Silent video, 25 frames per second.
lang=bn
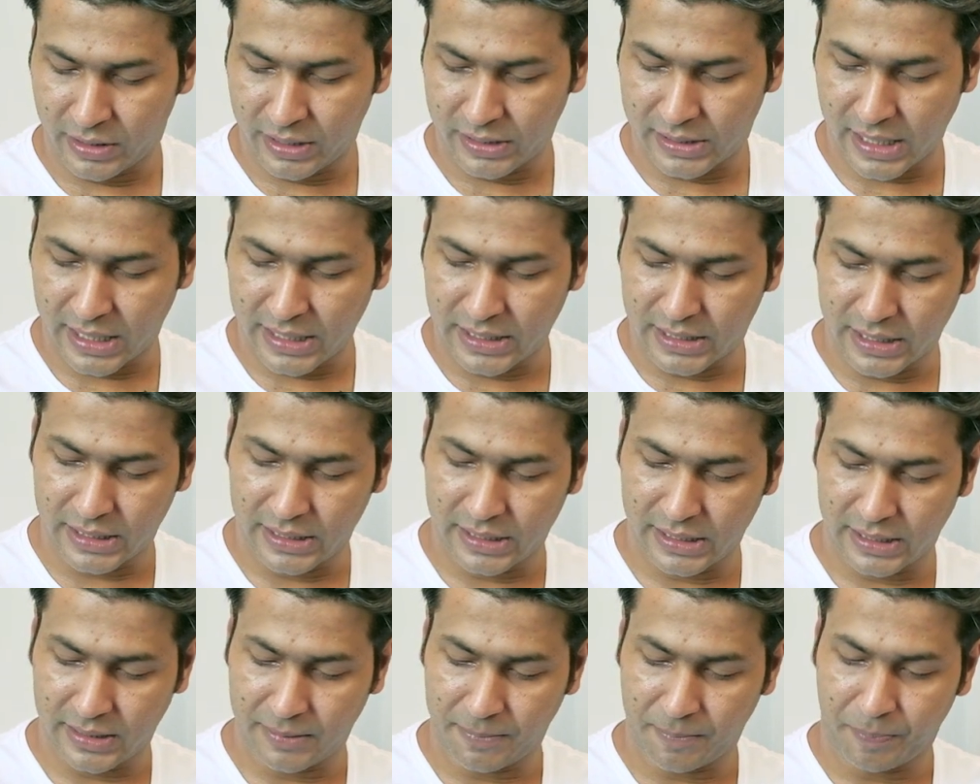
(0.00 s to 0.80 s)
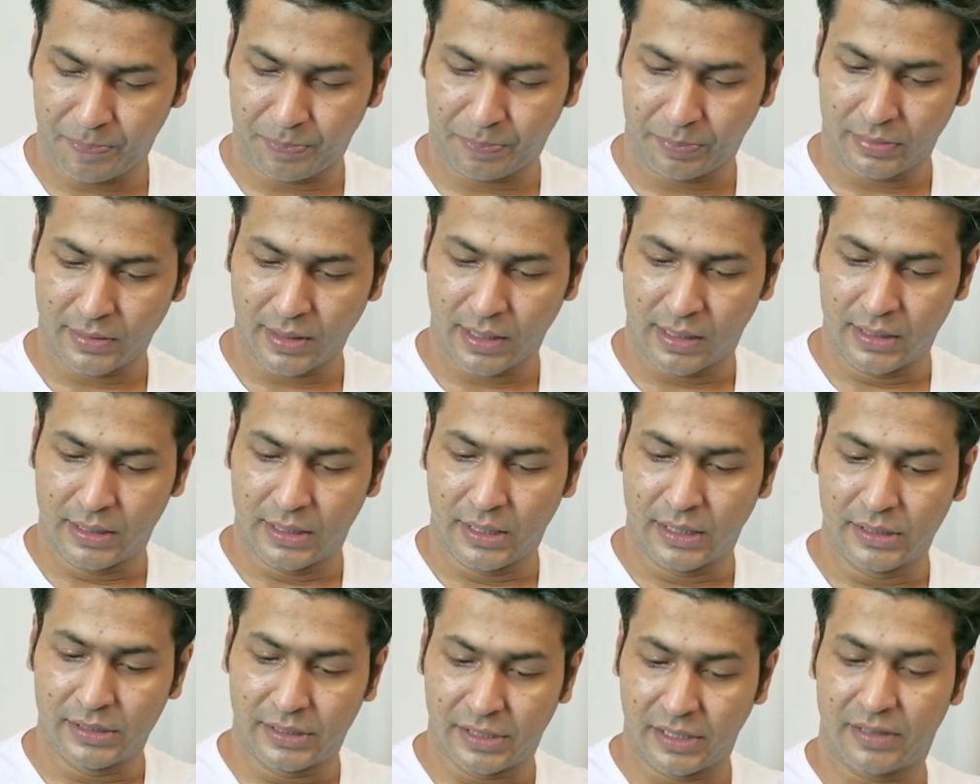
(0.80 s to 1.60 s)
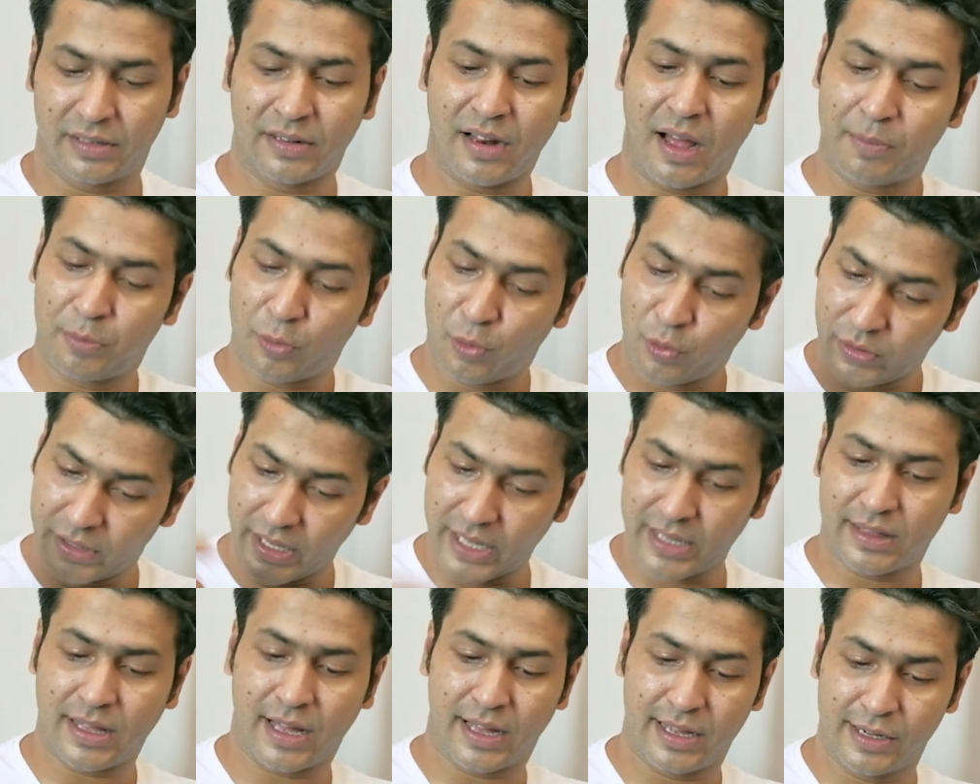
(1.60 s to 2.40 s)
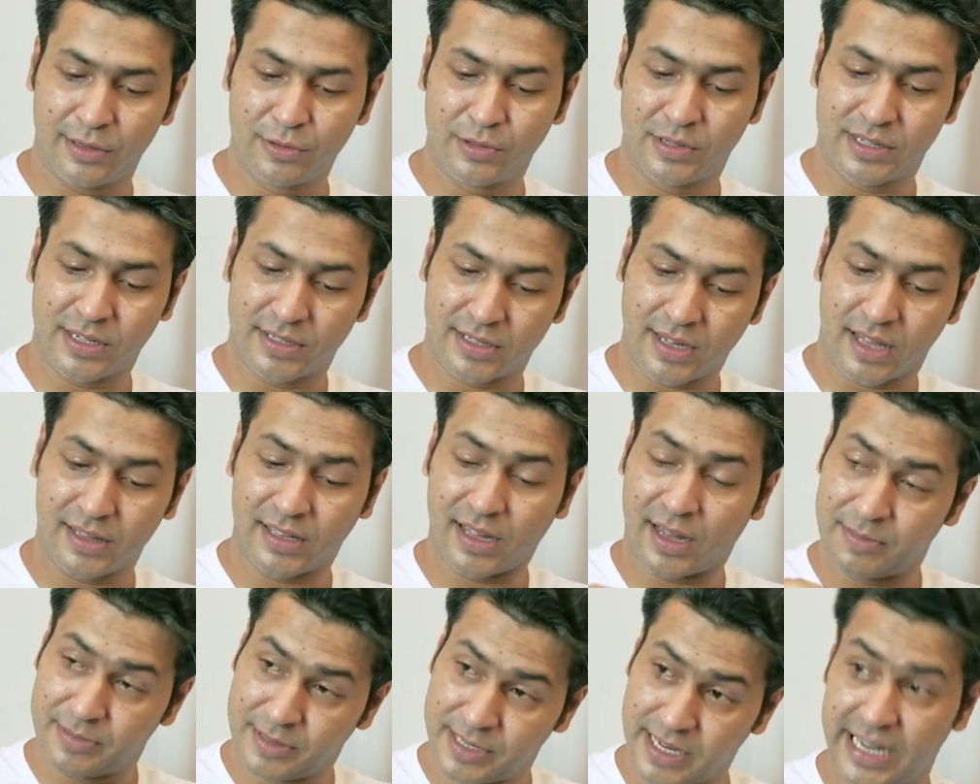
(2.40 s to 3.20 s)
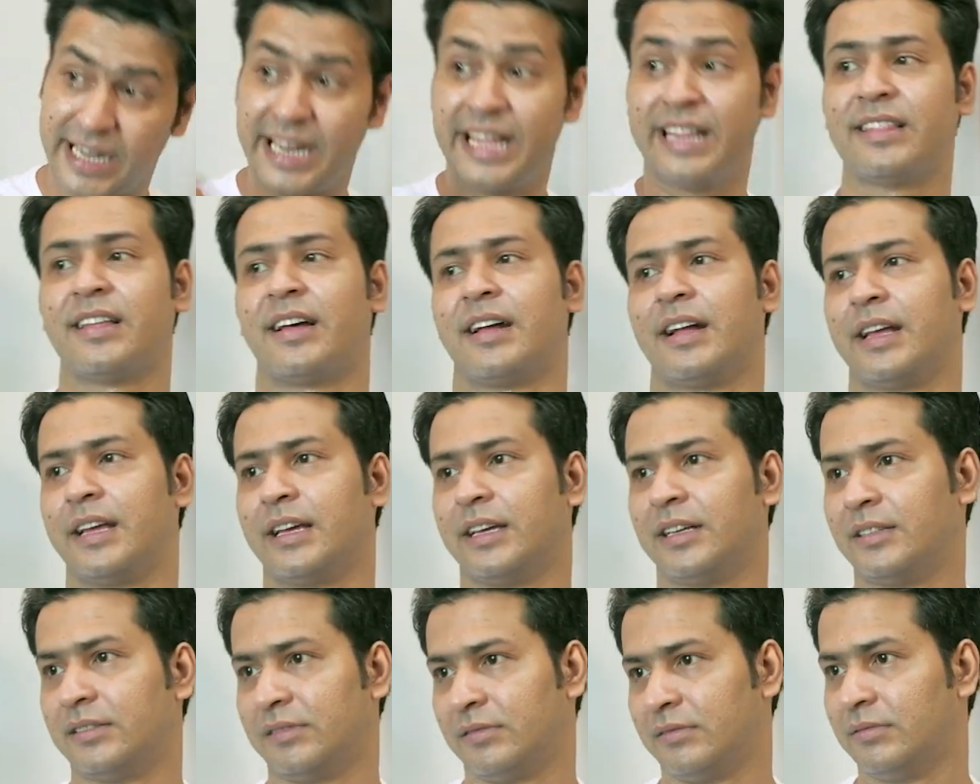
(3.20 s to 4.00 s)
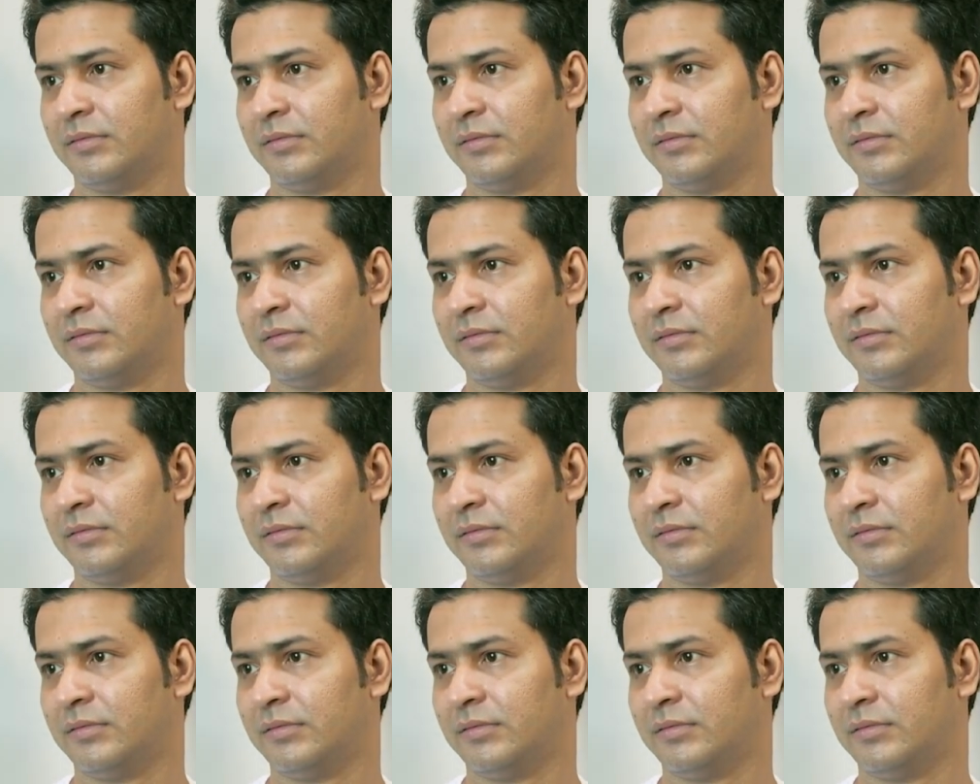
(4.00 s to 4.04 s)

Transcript: বলতে চাইছে যে জিতনা আপকো দেতা হ্যাঁ উসে জাদা আপসে লেতা হ্যাঁ